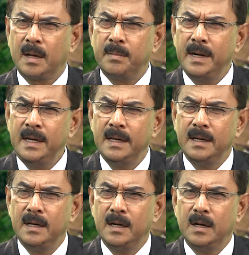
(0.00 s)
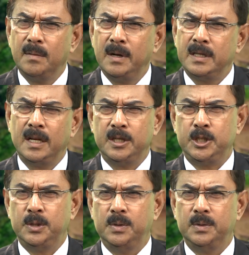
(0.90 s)
তার মানে বলে তাহলে
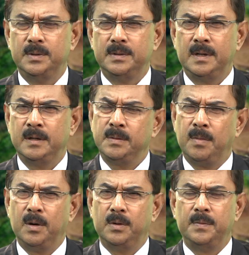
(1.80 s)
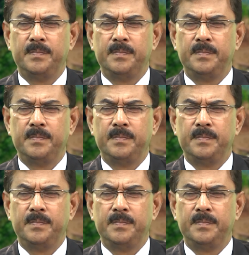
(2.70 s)
শুনো বলছে বলো